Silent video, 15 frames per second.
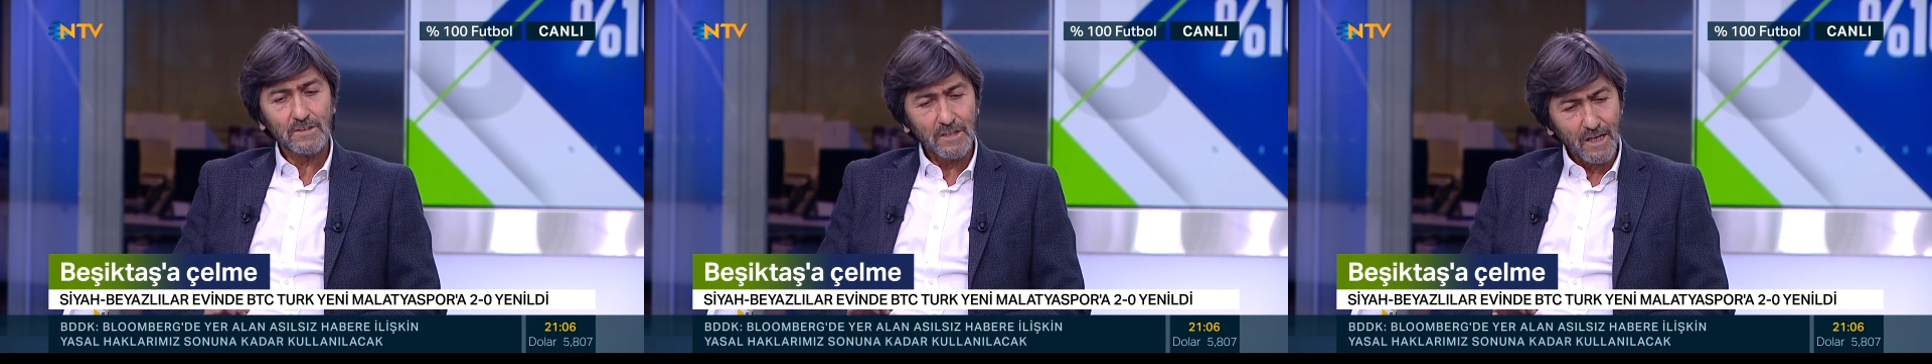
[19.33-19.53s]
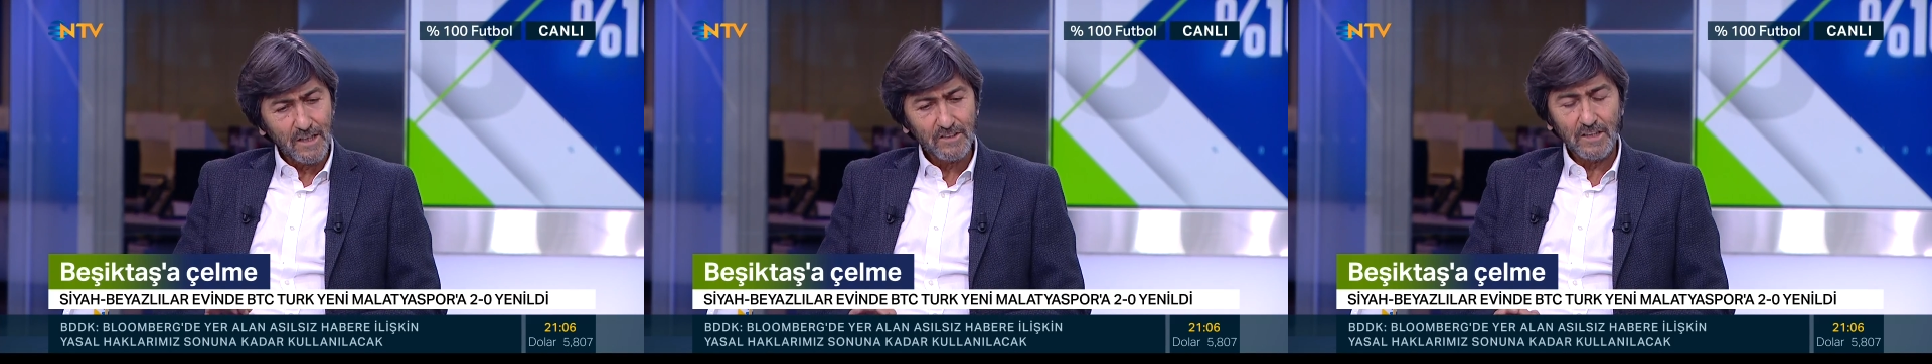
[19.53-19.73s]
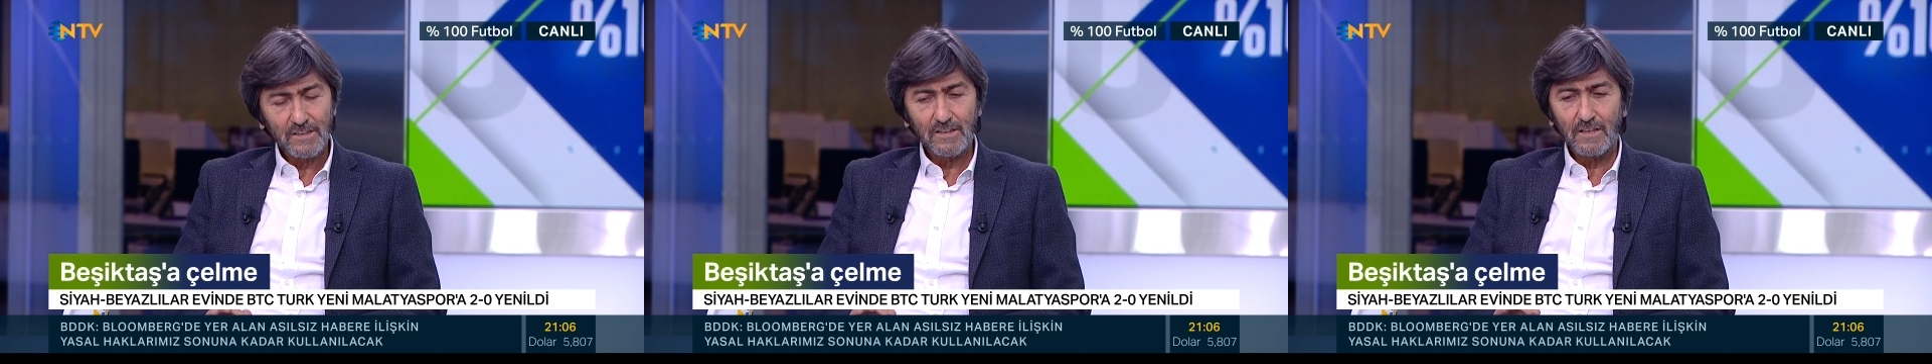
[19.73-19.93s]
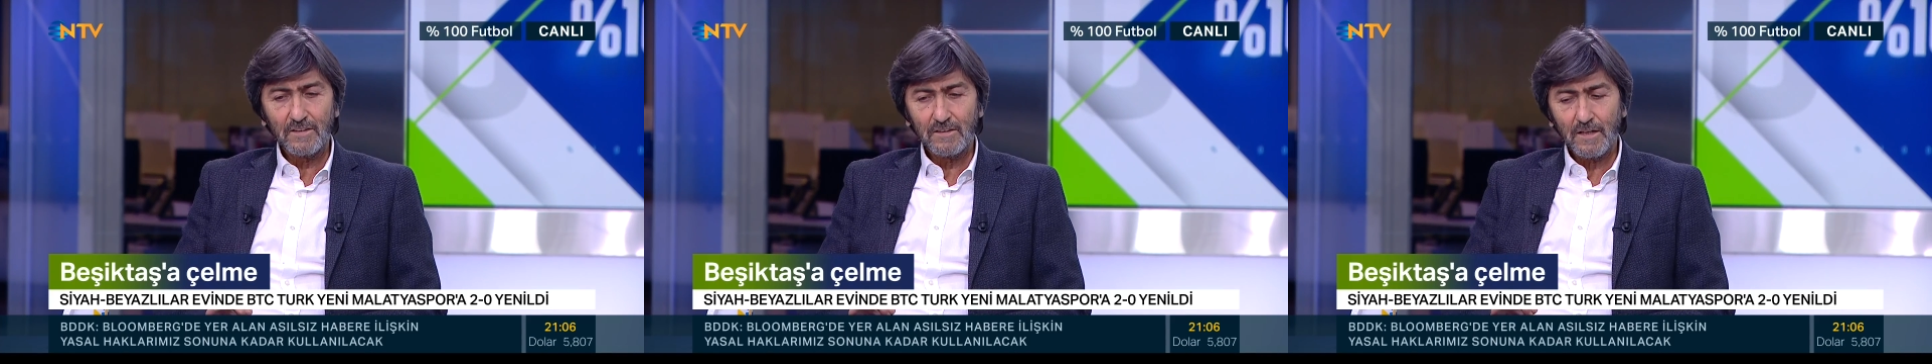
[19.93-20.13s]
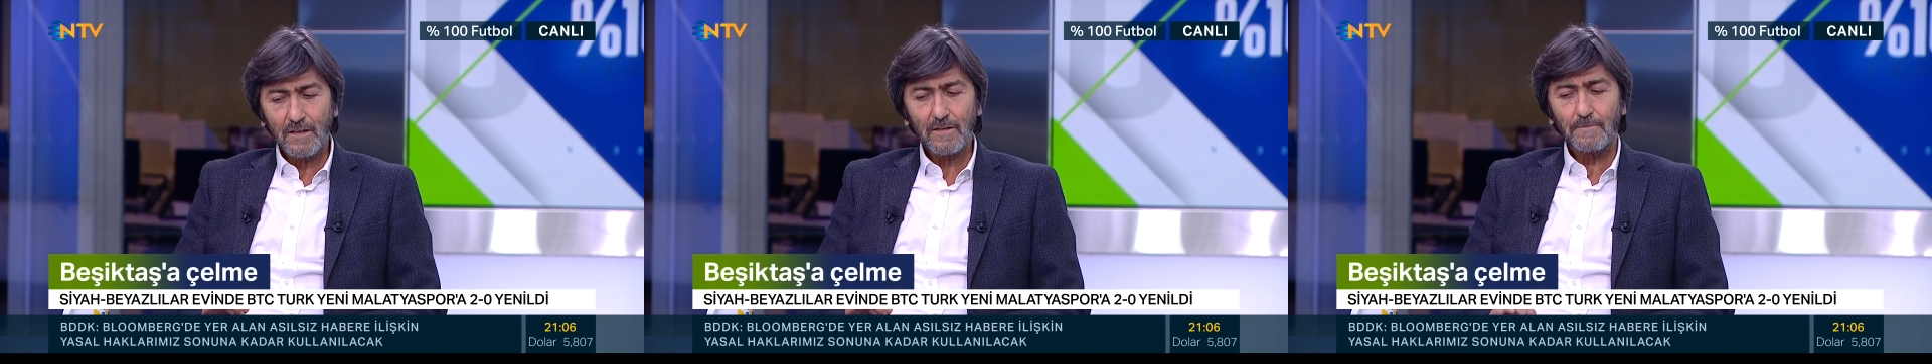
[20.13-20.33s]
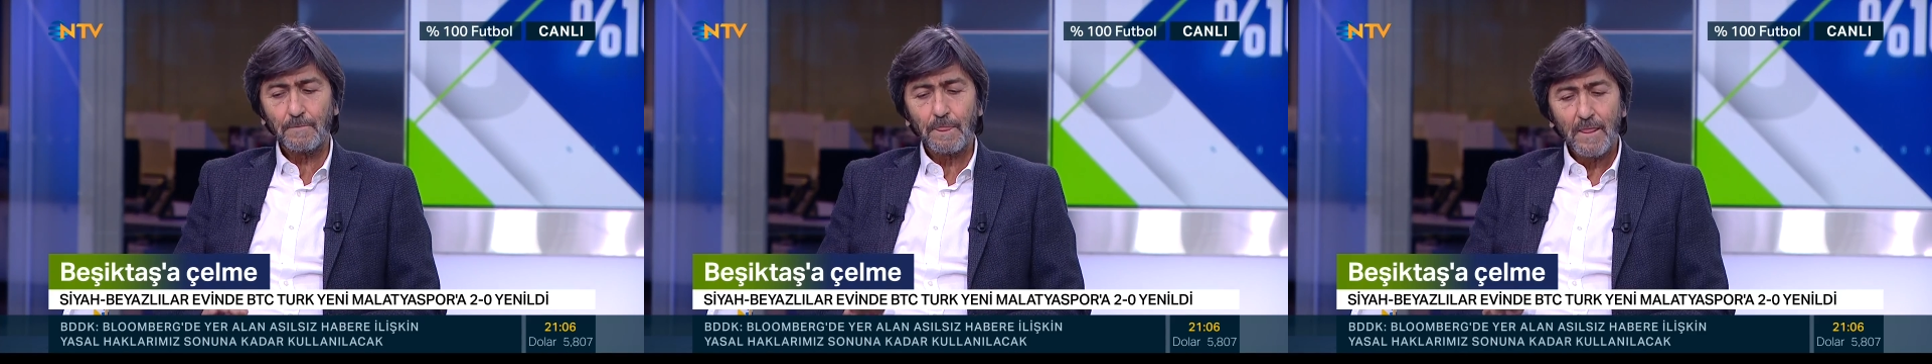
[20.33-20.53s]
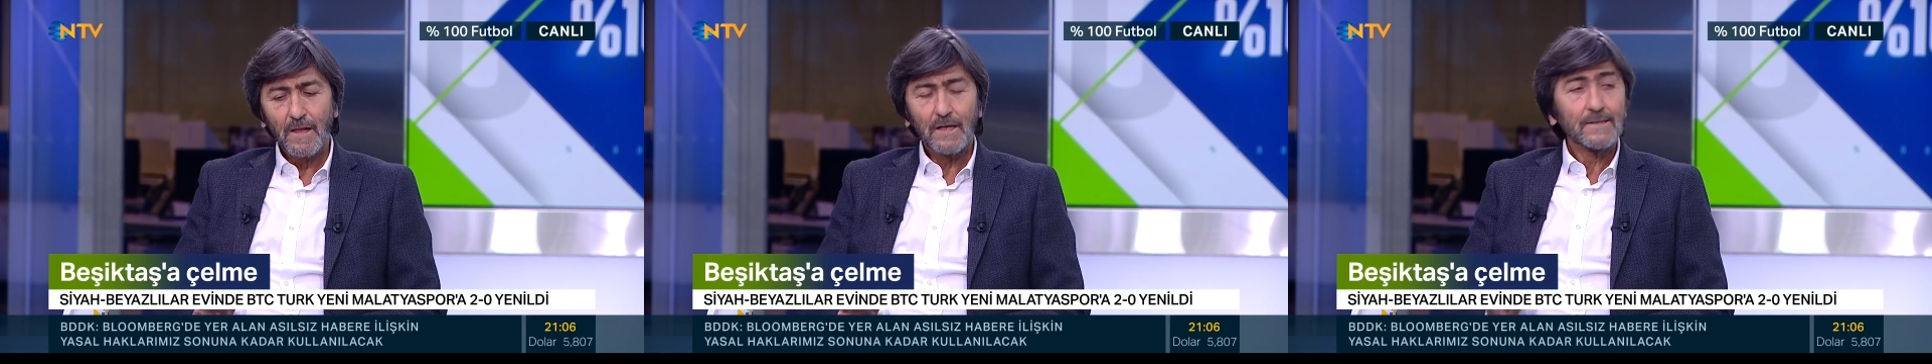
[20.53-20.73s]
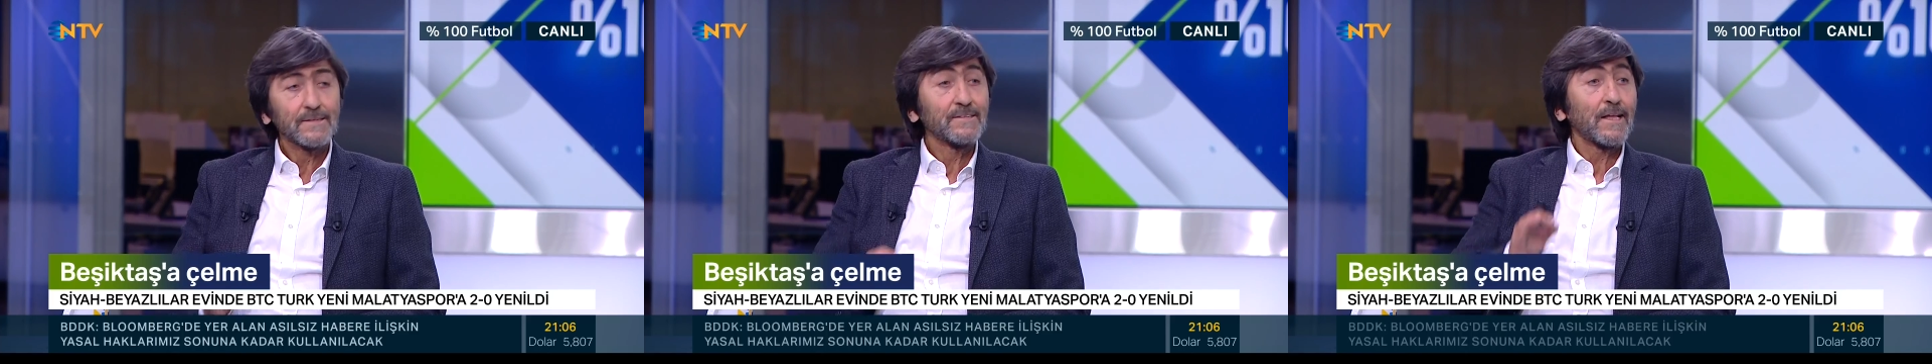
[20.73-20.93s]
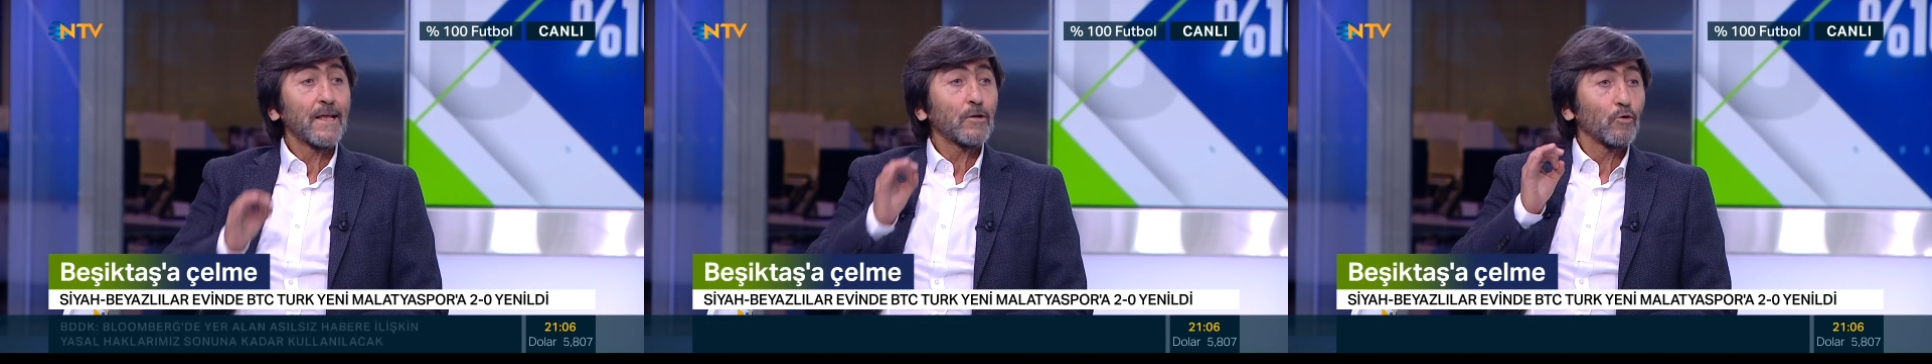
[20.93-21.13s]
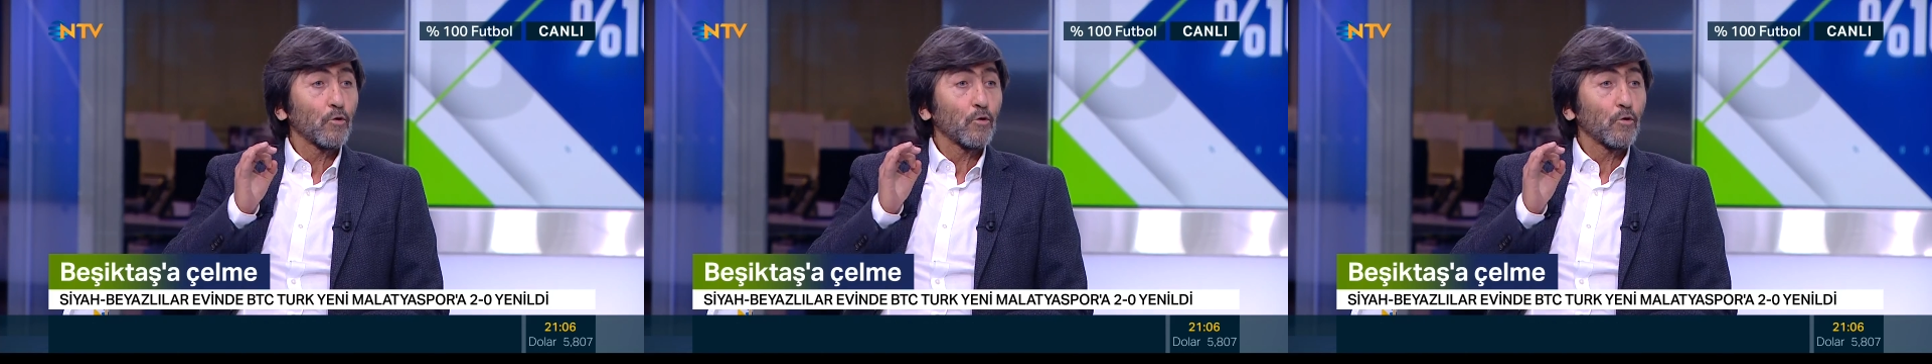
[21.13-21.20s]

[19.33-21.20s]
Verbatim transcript: Gerçekten de ne